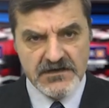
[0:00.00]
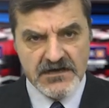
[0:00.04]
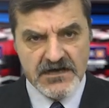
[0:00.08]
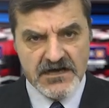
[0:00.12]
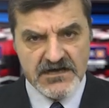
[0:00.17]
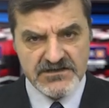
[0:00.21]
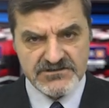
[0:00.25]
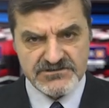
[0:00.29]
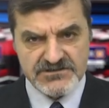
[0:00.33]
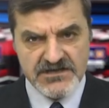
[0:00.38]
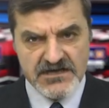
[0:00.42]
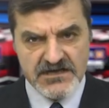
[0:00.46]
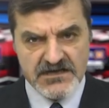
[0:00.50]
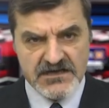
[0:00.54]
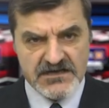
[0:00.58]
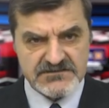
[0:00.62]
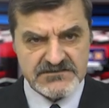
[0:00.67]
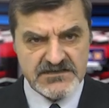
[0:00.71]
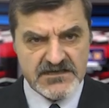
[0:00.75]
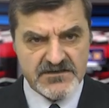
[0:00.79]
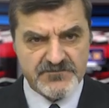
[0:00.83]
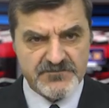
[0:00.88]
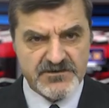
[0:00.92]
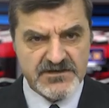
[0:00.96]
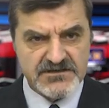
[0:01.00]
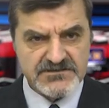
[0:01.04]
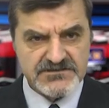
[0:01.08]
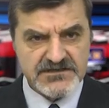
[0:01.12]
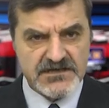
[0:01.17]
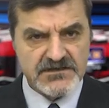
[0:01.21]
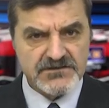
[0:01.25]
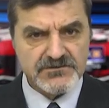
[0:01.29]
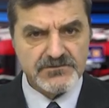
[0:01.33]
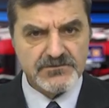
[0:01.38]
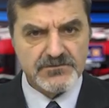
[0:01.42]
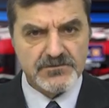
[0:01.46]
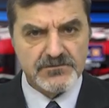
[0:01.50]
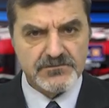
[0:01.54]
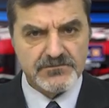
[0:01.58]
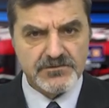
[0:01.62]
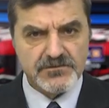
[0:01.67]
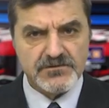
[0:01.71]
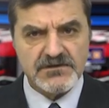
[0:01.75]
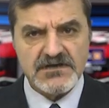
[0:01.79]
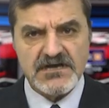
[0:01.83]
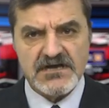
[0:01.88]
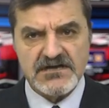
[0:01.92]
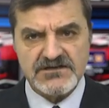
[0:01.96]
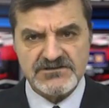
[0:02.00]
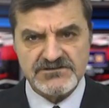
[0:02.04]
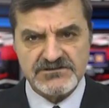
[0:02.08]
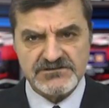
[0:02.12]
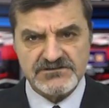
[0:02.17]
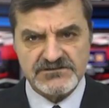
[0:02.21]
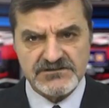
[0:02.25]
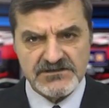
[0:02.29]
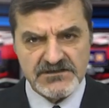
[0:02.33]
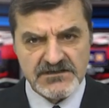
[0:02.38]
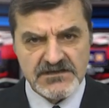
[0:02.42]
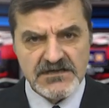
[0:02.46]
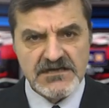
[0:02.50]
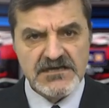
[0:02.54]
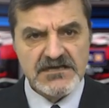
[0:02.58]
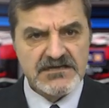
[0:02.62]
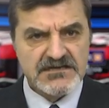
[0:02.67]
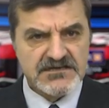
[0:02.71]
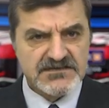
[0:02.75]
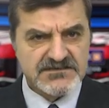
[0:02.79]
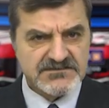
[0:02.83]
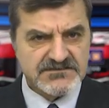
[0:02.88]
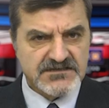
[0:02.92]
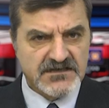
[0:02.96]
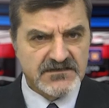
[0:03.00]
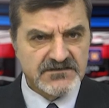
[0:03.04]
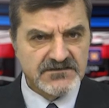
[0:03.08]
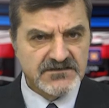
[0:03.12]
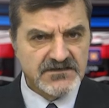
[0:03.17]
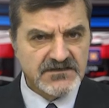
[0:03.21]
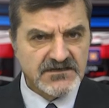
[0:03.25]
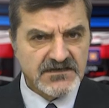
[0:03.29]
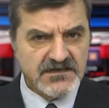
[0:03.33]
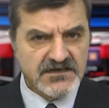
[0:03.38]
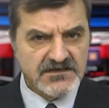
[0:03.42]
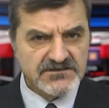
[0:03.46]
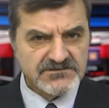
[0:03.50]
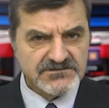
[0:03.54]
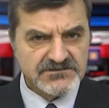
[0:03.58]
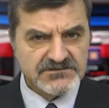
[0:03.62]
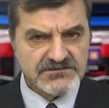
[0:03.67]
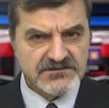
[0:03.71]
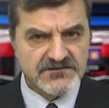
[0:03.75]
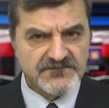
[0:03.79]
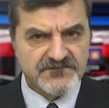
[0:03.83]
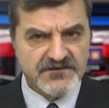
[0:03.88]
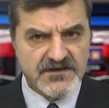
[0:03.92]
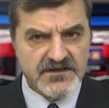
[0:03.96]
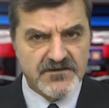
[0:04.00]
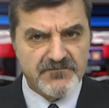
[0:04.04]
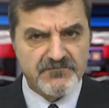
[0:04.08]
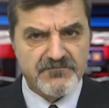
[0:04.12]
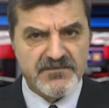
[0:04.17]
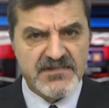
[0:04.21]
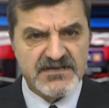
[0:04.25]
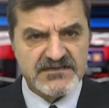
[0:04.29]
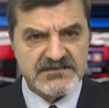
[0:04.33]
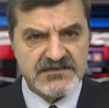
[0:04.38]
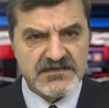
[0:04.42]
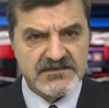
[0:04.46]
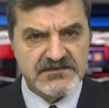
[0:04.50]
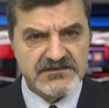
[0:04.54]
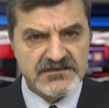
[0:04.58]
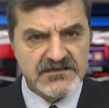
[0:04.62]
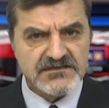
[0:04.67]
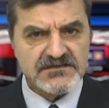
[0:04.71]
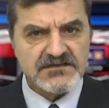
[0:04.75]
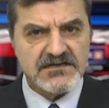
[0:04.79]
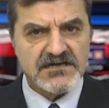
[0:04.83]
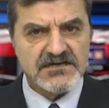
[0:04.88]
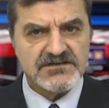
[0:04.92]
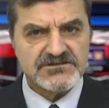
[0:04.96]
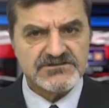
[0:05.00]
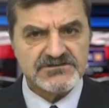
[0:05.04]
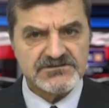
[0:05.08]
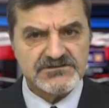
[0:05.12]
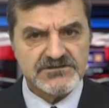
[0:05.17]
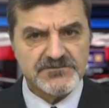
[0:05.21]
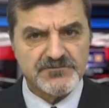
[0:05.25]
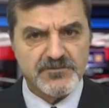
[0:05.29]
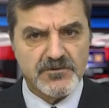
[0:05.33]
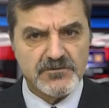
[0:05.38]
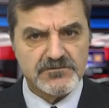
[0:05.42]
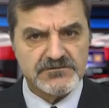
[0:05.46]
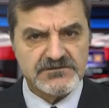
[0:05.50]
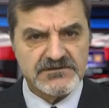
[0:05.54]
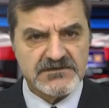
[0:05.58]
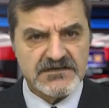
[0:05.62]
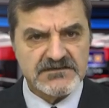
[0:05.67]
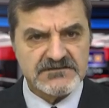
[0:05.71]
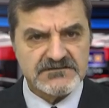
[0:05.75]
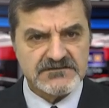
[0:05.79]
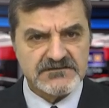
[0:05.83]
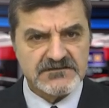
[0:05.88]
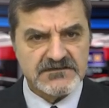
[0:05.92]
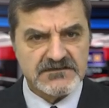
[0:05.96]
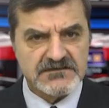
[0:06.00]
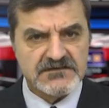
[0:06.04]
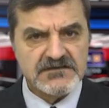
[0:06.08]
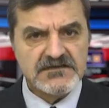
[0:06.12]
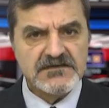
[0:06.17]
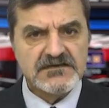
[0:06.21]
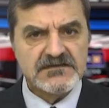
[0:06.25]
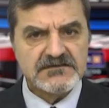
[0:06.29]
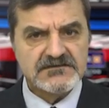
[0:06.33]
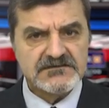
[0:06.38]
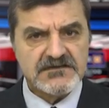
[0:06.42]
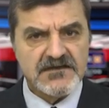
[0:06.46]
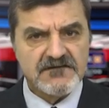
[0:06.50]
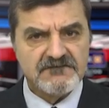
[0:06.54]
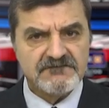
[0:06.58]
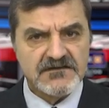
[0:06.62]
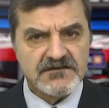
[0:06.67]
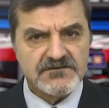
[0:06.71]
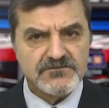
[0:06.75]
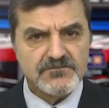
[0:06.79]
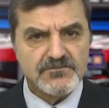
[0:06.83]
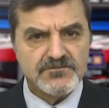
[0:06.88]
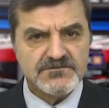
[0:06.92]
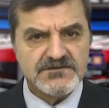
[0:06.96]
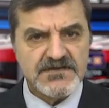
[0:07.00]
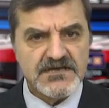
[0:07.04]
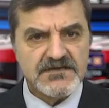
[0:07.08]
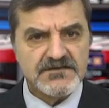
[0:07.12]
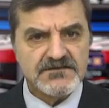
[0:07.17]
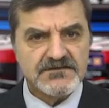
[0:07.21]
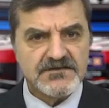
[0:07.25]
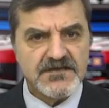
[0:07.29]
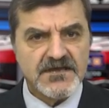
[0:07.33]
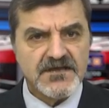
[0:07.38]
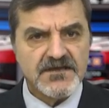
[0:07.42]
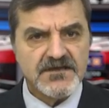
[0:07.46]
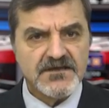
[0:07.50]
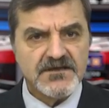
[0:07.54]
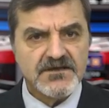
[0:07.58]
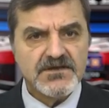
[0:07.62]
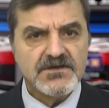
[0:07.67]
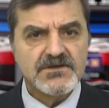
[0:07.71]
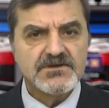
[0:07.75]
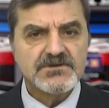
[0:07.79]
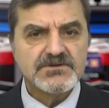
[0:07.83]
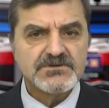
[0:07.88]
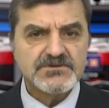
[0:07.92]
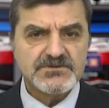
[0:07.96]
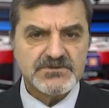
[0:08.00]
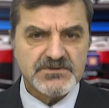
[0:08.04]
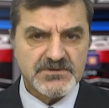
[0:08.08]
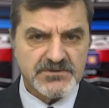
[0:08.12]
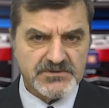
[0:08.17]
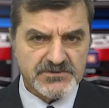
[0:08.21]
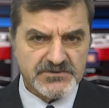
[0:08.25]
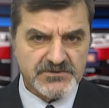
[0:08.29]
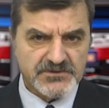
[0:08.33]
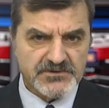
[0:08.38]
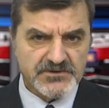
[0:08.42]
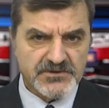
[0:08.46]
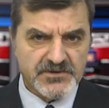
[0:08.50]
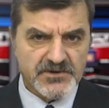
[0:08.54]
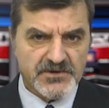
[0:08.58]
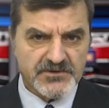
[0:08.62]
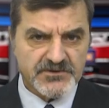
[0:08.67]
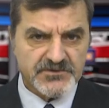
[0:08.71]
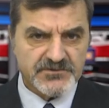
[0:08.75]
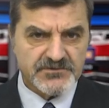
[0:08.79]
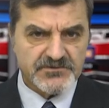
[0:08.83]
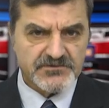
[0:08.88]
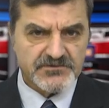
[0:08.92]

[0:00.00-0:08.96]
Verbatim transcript: Ancak Azerbaycan kültür karşıtı, insanlık karşıtı ve medeniyet karşıtı politikasını devlet düzeyinde sürdürüyor.